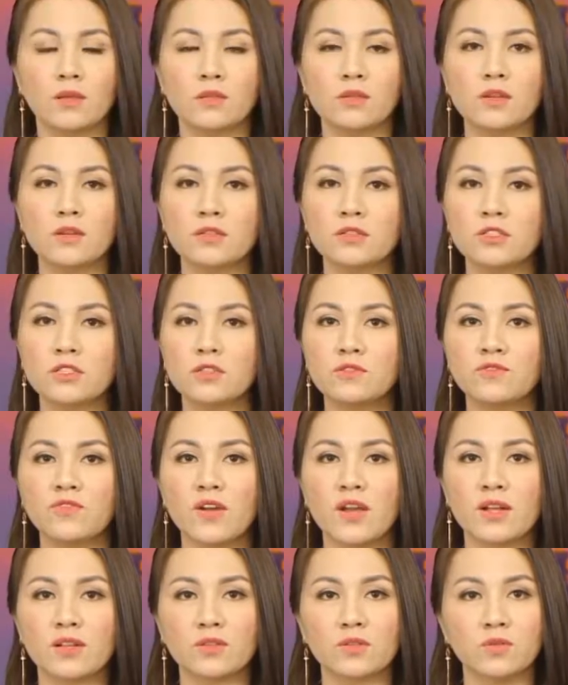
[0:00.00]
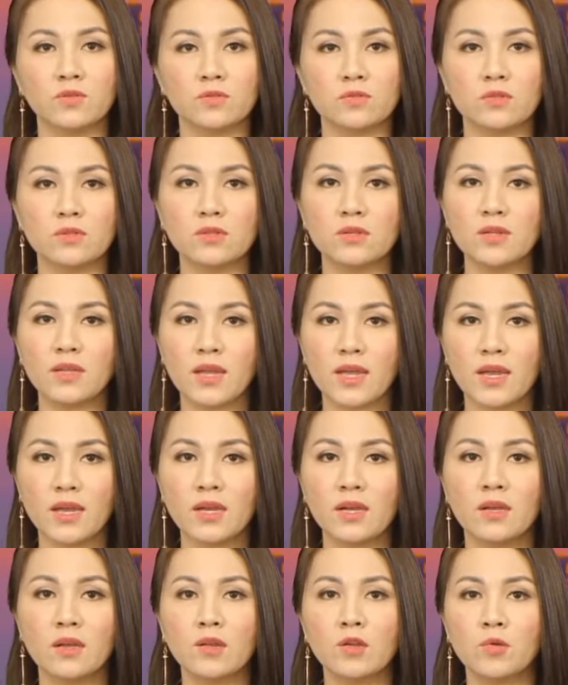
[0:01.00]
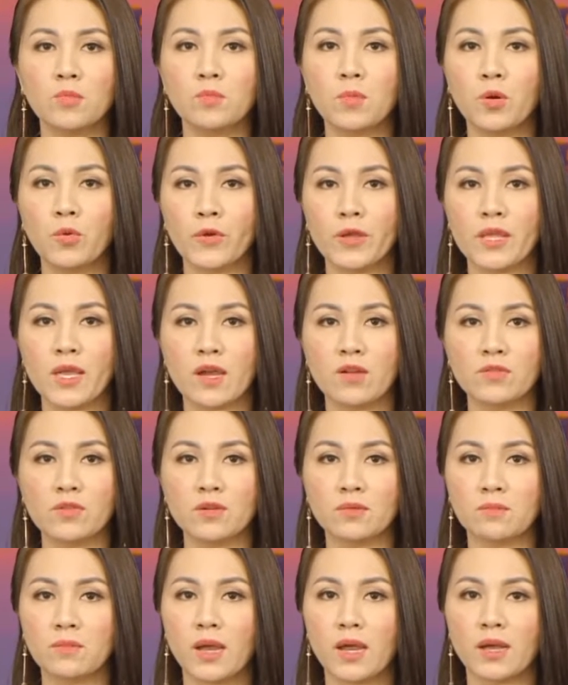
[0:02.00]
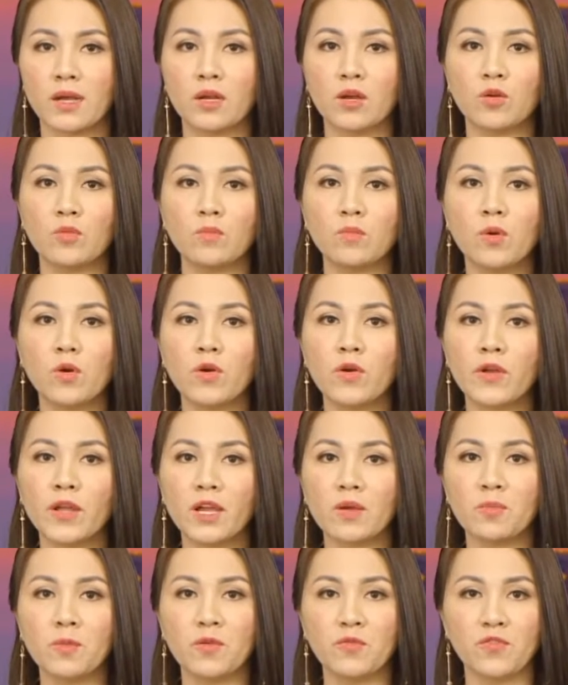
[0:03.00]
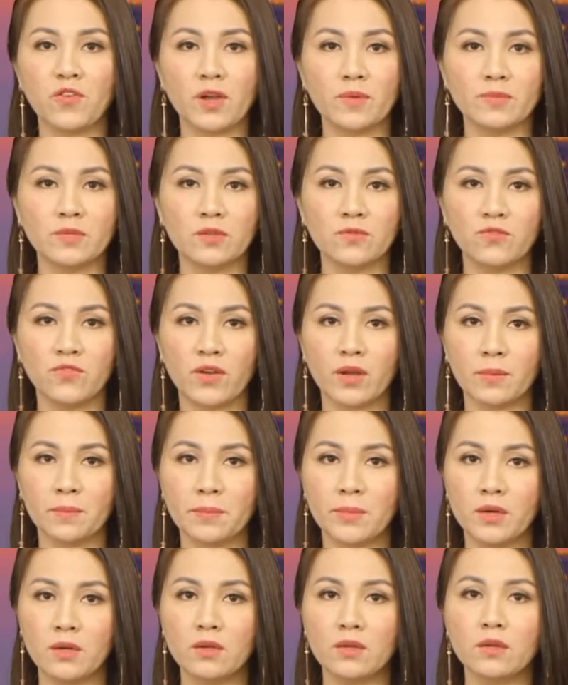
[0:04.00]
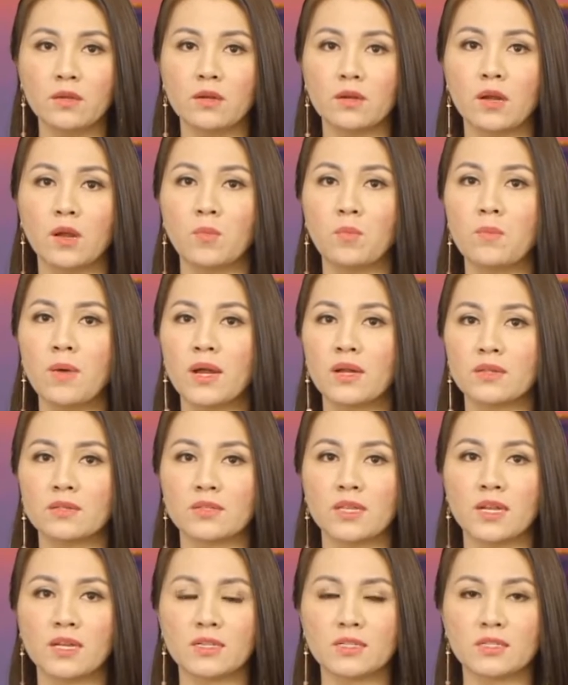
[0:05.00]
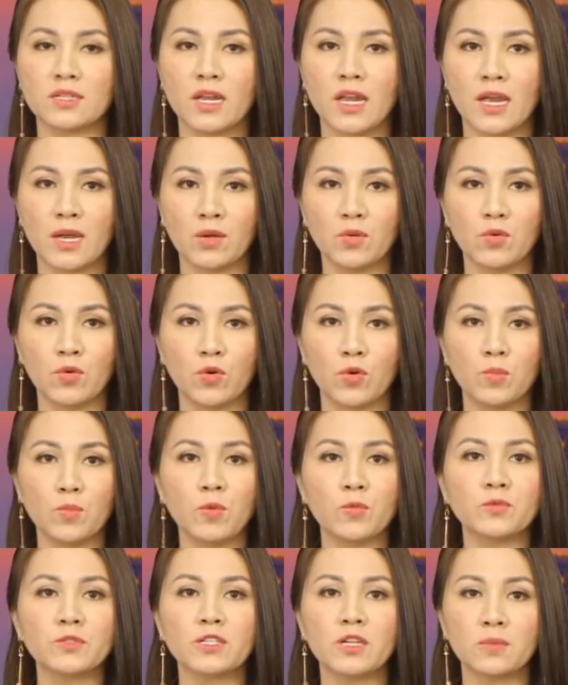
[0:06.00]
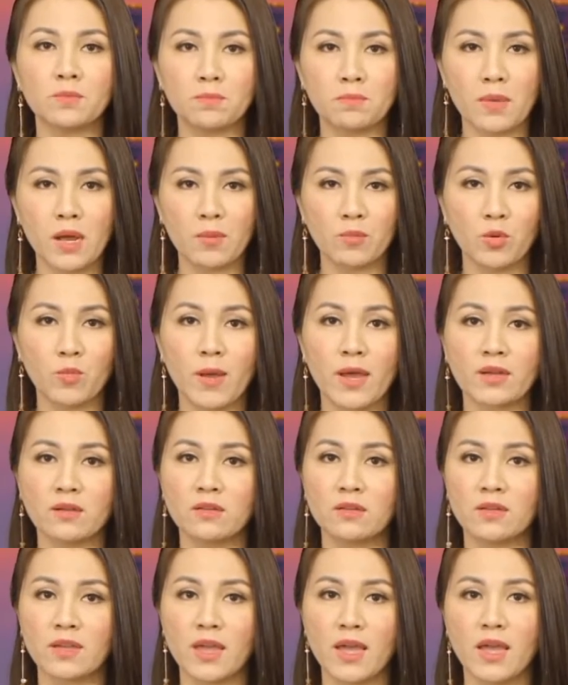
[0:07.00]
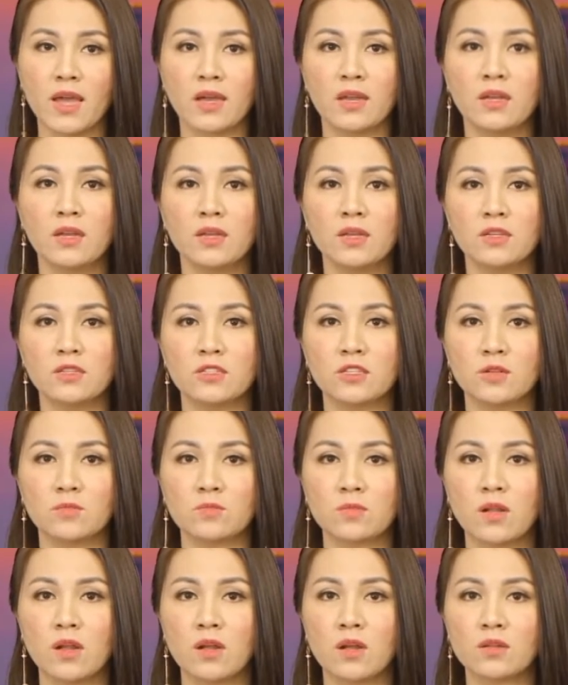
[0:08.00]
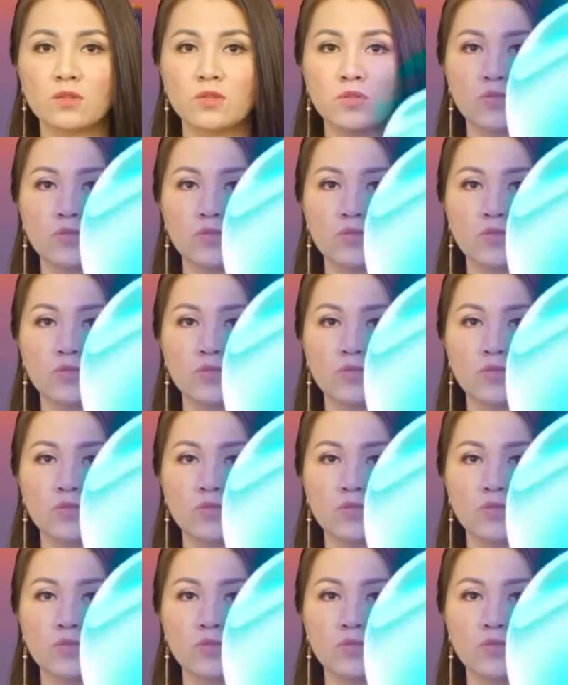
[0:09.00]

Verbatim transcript: Nhật trừng phạt Thủ tướng Nga. Bộ Ngoại giao Nhật Bản công bố các biện pháp trừng phạt mới, đóng băng tài sản của 133 người Nga, trong đó